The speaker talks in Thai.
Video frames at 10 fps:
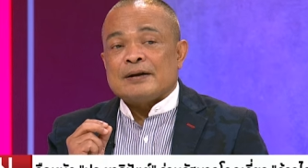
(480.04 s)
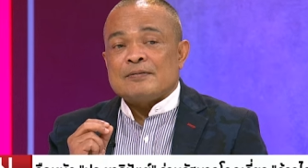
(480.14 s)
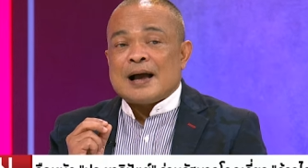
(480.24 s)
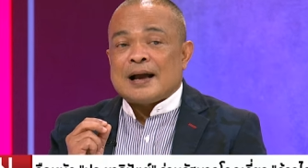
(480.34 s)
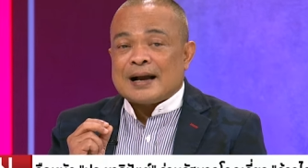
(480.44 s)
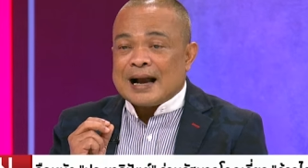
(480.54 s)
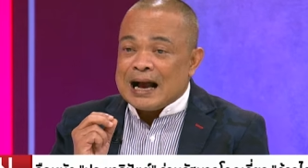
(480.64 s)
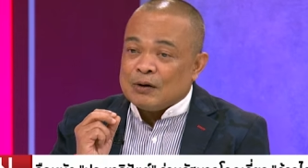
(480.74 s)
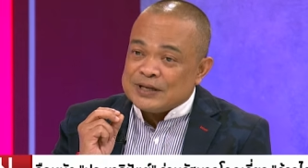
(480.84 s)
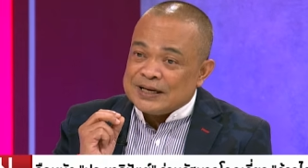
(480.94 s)
ก็เห็นว่า
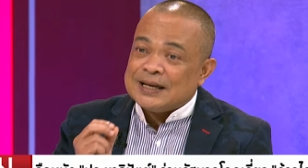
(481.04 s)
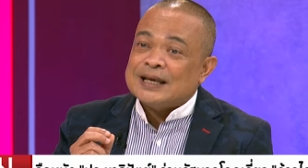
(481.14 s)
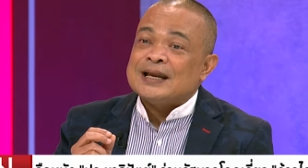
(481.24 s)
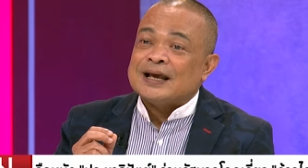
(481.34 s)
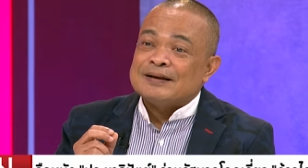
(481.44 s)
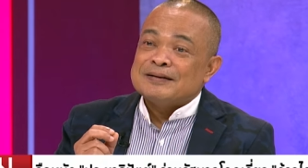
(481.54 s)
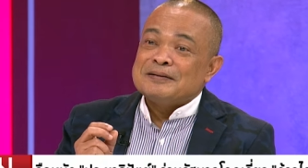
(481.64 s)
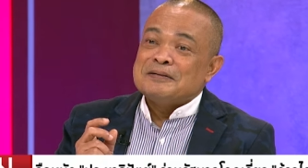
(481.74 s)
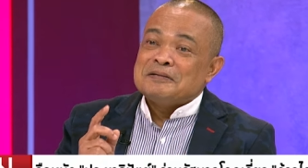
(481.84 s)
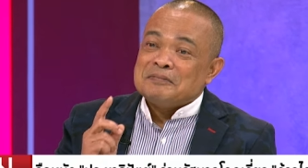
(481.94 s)
ข่าวชิ้นนี้เนี่ย
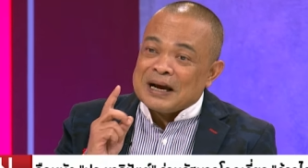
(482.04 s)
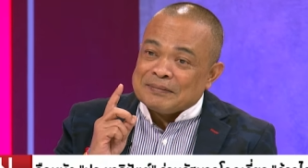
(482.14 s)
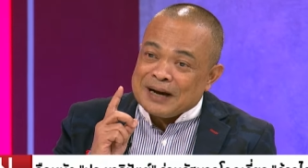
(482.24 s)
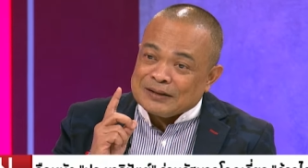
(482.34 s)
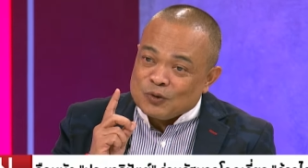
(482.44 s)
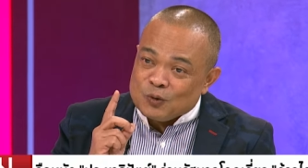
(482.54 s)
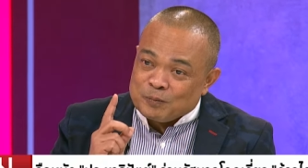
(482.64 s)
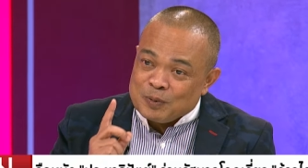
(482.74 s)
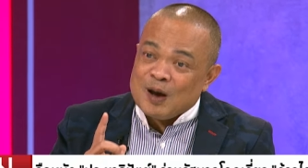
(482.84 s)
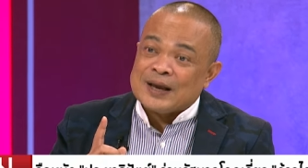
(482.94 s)
มันมาถู
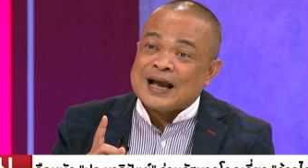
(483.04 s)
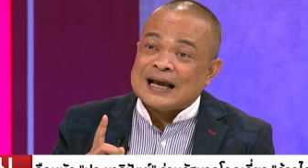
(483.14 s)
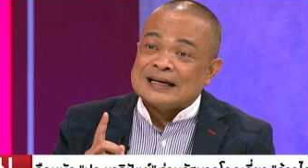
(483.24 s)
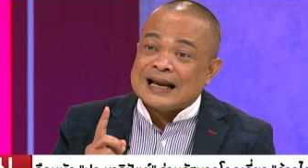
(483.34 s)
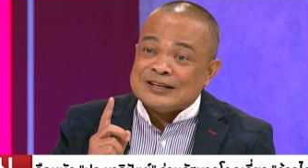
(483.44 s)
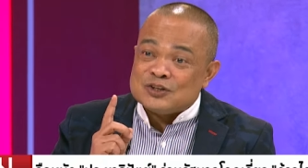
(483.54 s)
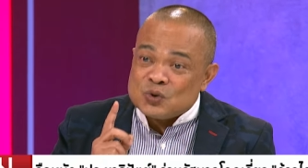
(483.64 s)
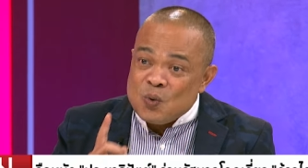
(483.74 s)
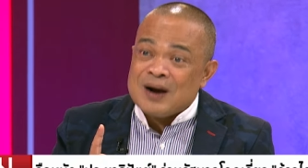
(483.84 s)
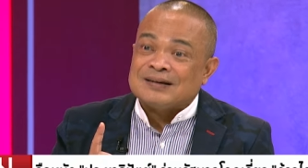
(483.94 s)
กปล่อยกันใน
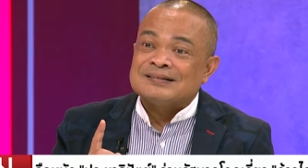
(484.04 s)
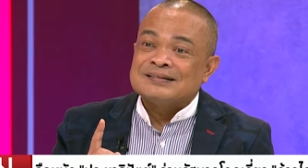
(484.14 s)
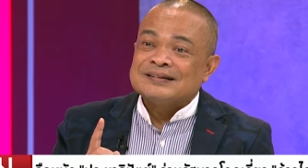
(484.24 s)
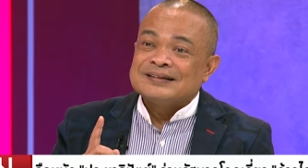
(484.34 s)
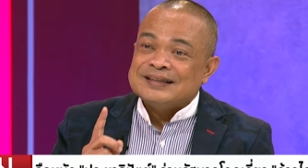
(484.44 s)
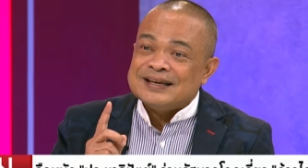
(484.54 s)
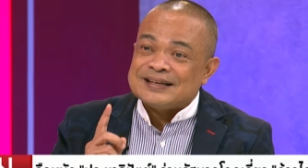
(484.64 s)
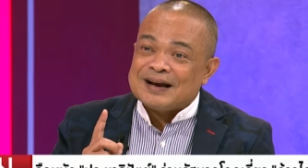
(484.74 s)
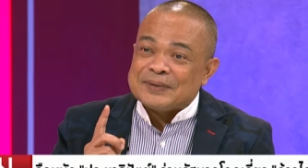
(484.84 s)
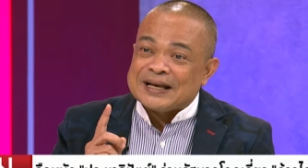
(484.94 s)
ช่วง
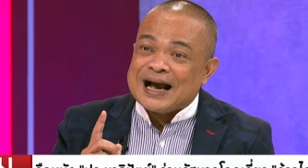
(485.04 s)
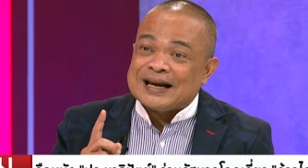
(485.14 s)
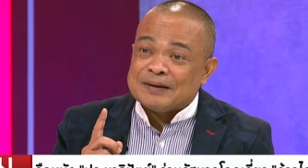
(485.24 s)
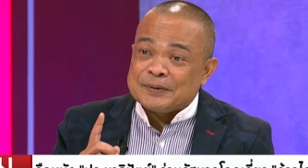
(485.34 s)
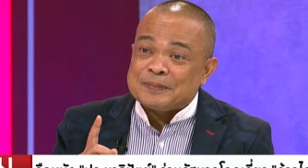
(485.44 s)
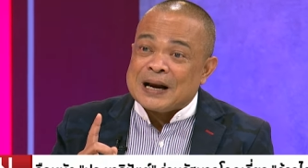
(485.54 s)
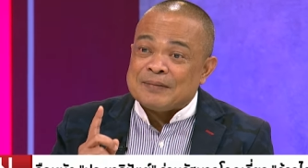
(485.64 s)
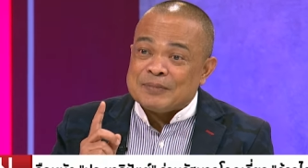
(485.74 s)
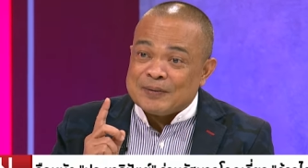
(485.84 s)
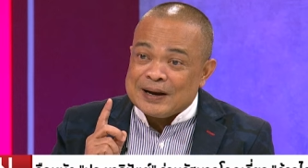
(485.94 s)
ที่จะมีการอภิป
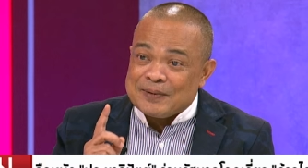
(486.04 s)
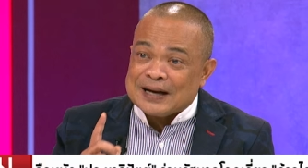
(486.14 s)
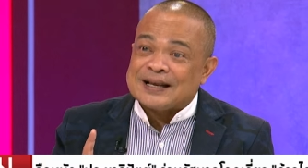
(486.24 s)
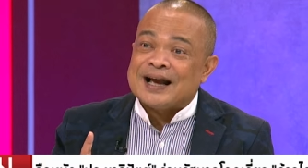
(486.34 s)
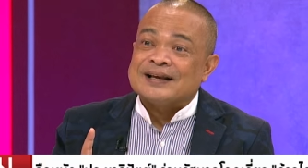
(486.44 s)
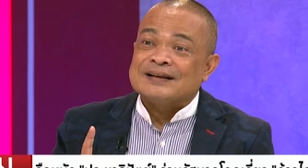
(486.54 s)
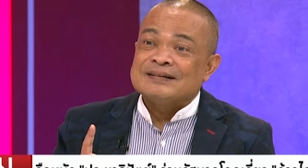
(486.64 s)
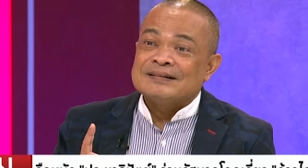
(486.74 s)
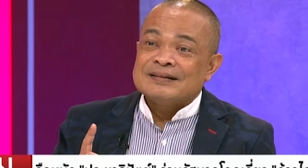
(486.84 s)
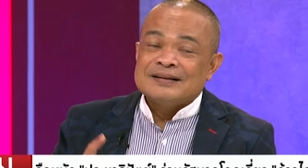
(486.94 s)
รายไม่ไว้วางใจ
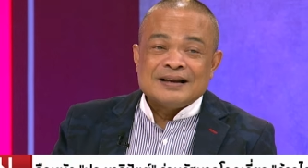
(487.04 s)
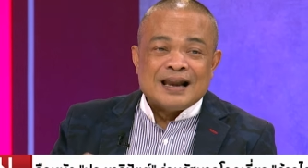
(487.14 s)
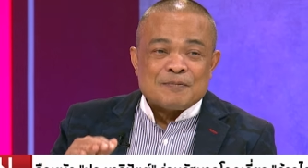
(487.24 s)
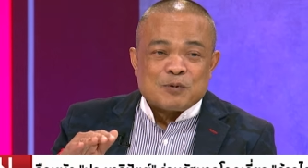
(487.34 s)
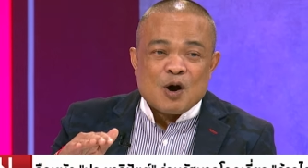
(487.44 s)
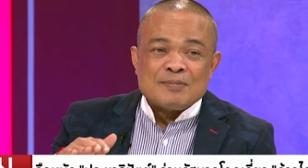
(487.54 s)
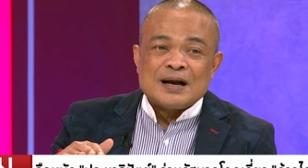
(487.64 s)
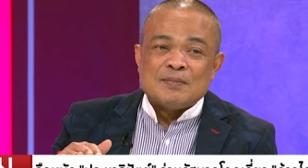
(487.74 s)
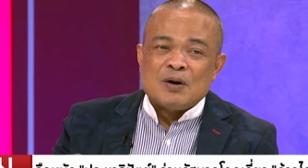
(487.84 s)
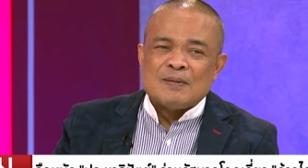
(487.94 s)
และพร้อม
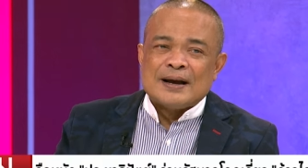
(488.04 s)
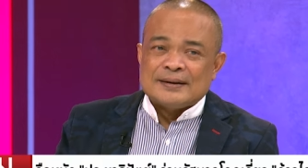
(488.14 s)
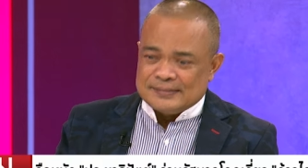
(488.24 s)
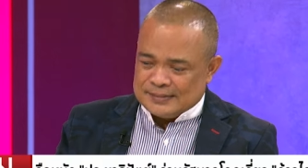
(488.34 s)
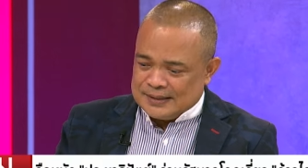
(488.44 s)
กับบอกว่า